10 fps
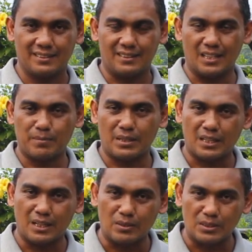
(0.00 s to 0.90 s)
Dalam
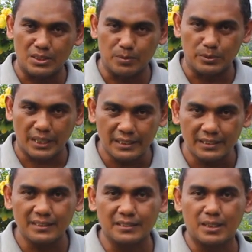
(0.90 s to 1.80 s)
rangka on the job
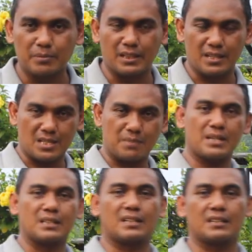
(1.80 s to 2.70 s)
training kita bekerja
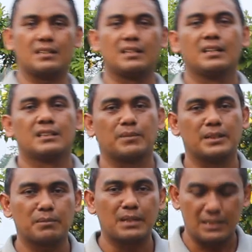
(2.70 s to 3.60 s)
sama dengan
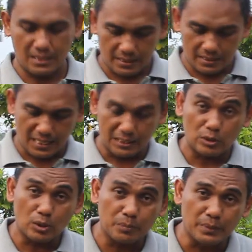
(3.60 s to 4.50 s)
teman-teman dari
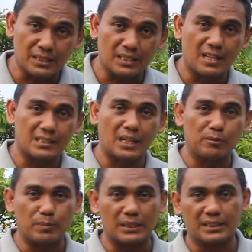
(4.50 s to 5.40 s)
kantor pertanahan
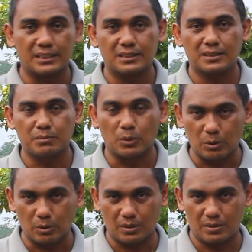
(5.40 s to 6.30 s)
Kabupaten Bogor.